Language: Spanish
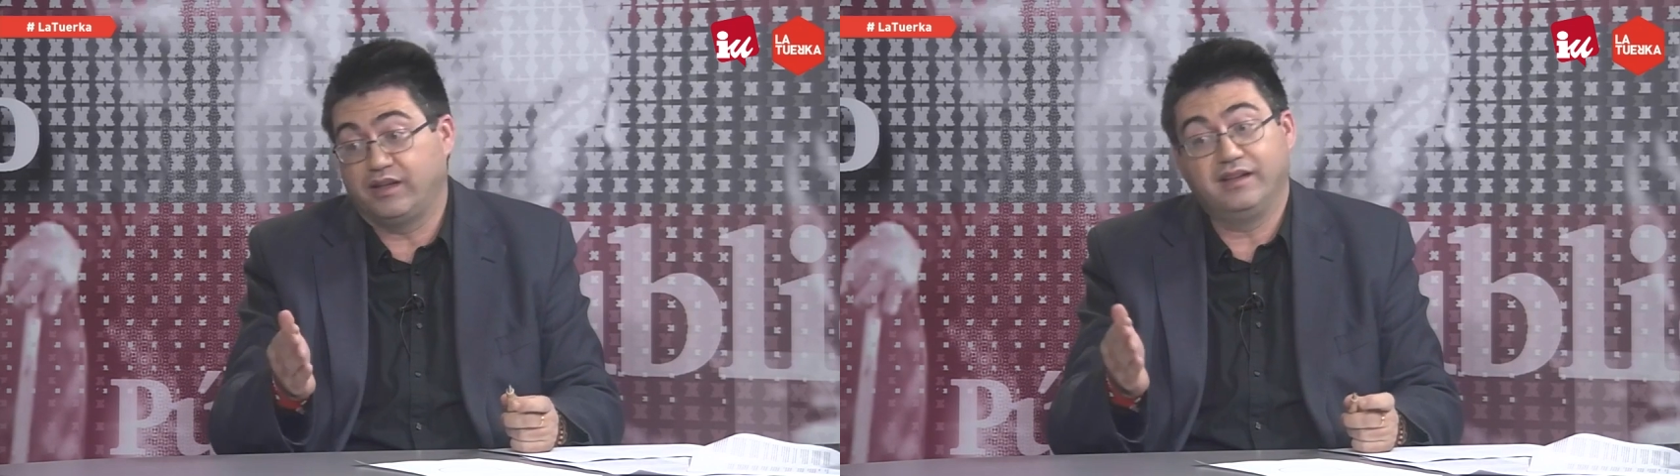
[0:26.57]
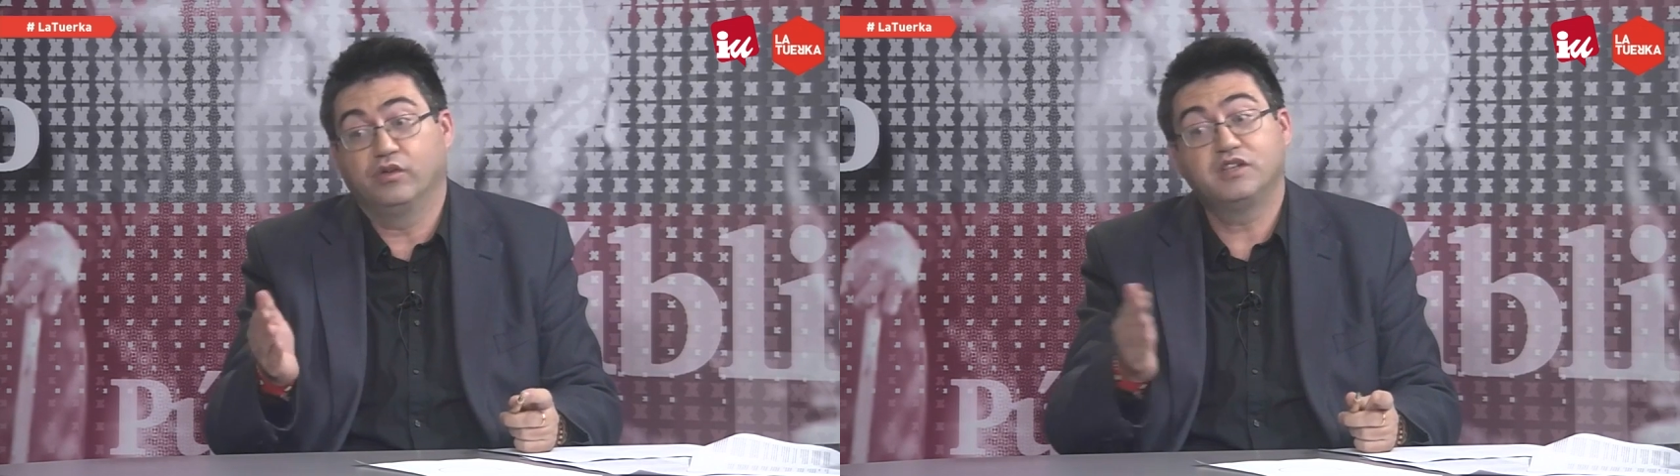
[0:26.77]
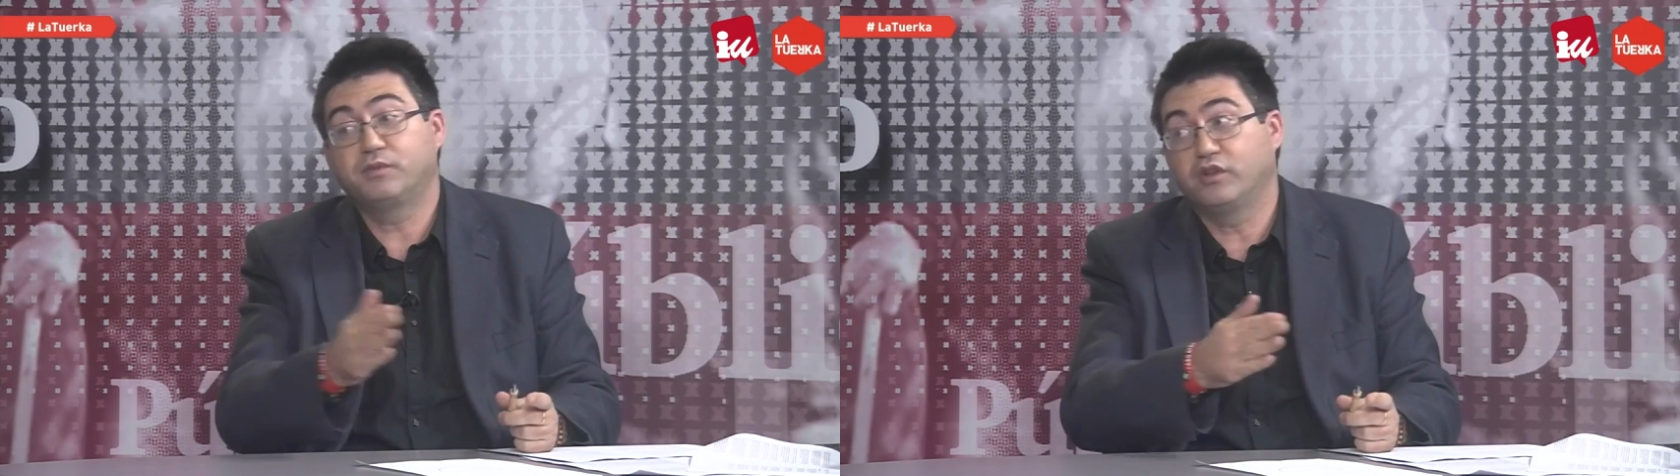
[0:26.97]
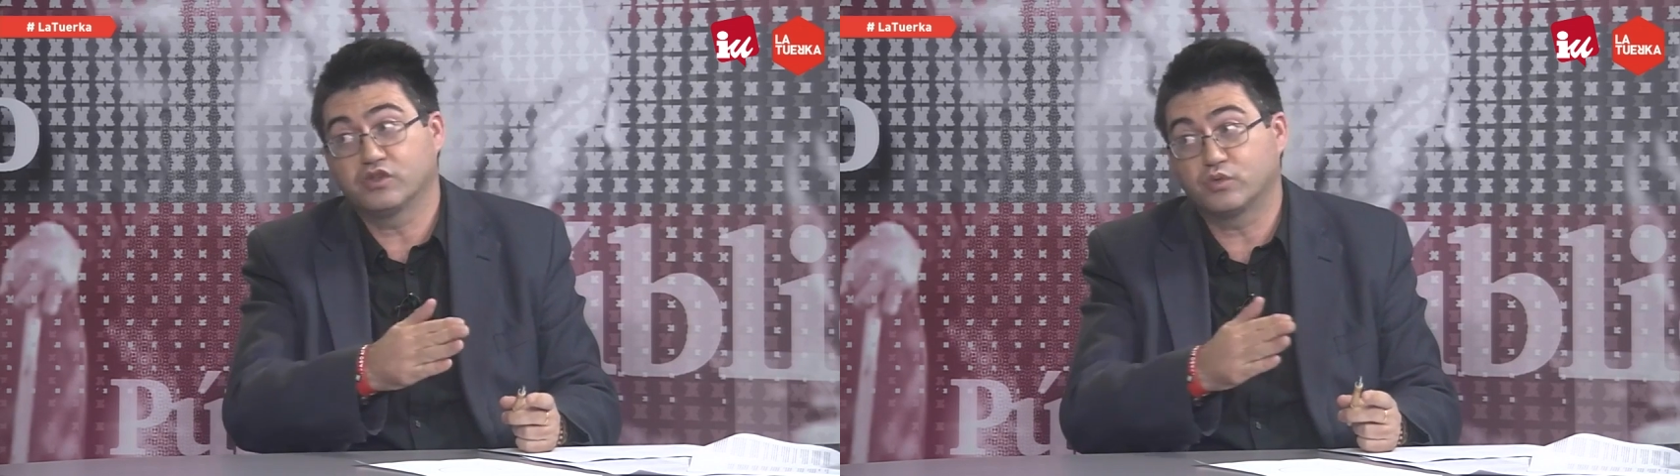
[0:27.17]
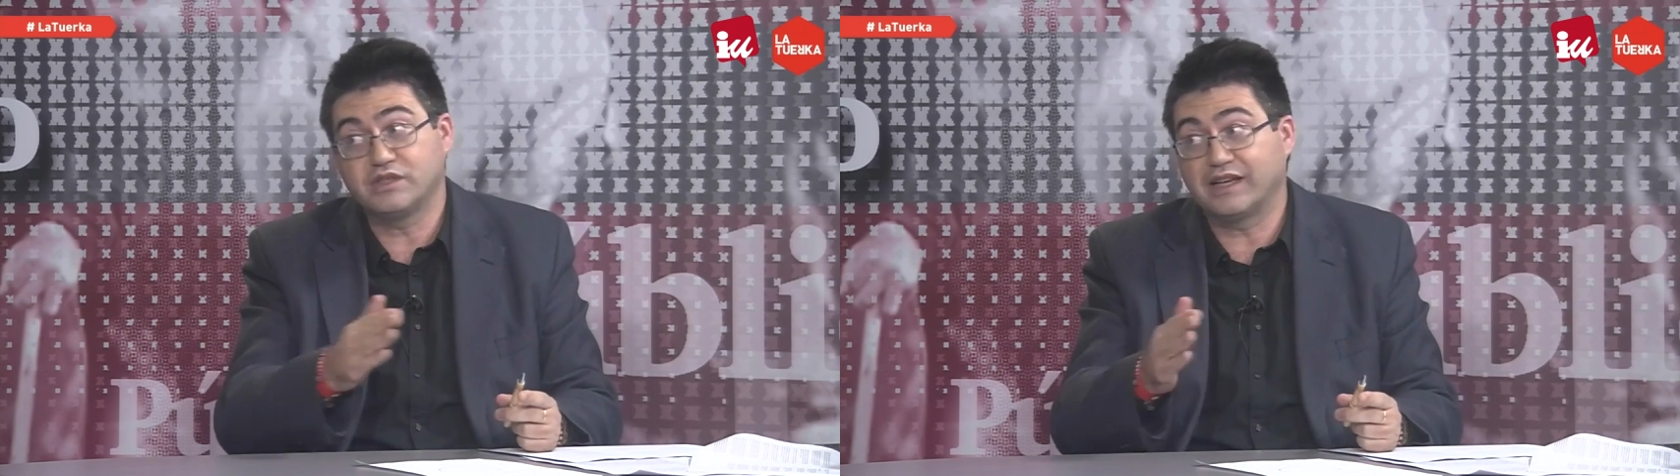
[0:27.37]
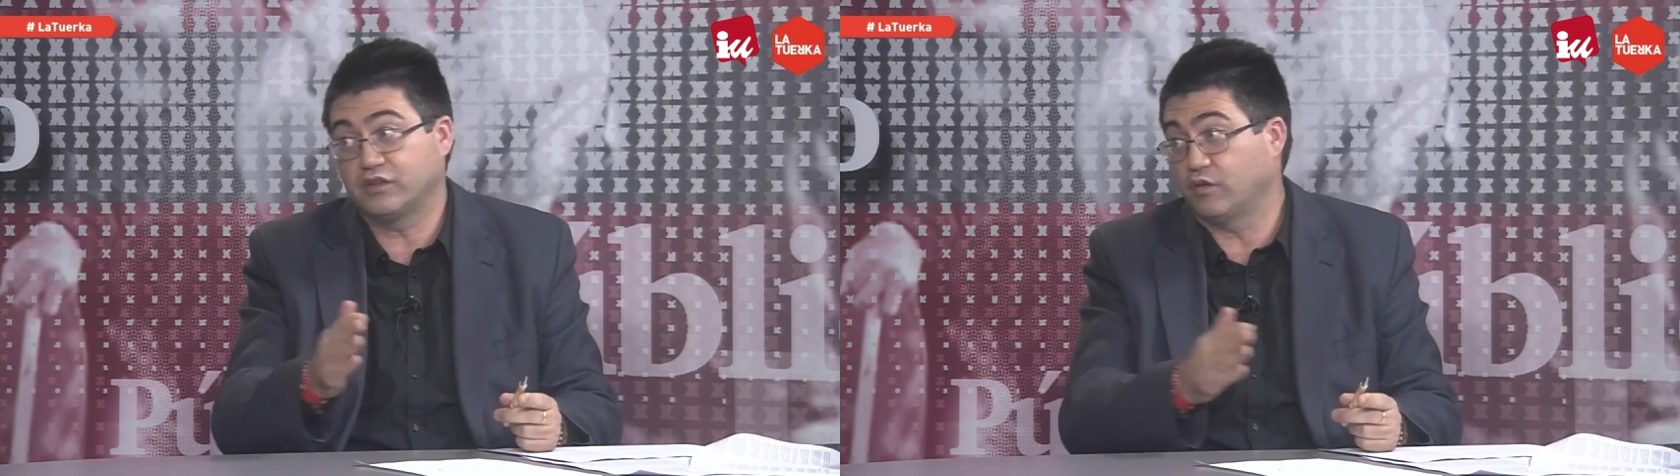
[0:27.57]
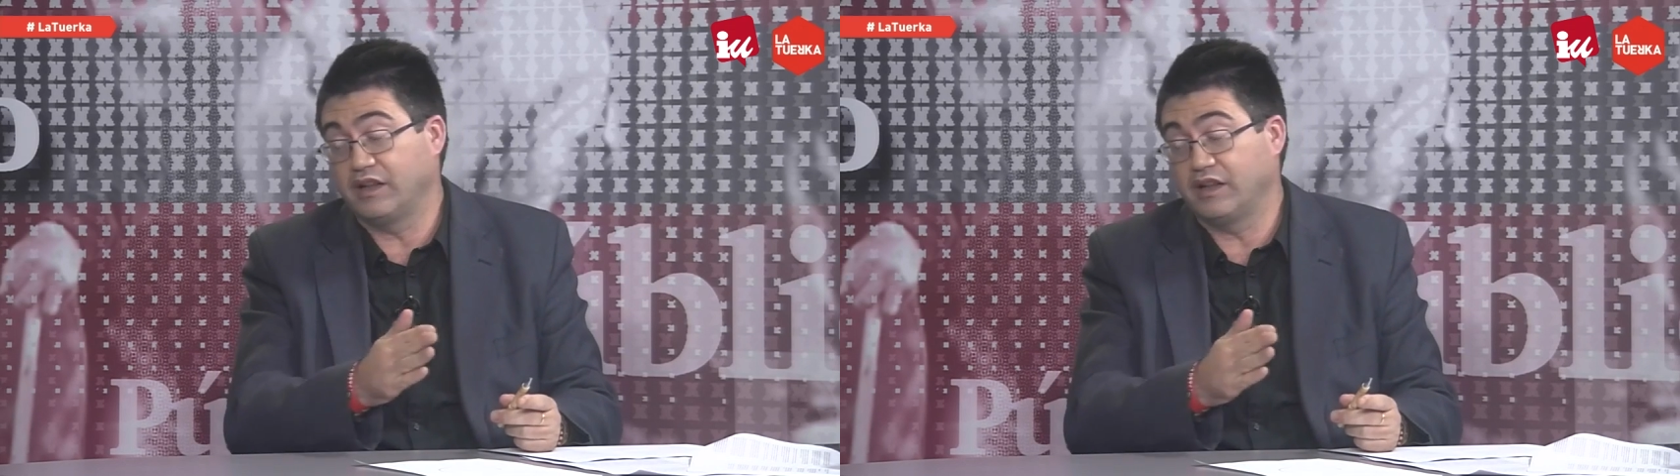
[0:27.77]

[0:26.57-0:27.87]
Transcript: no he podido escuchar todo el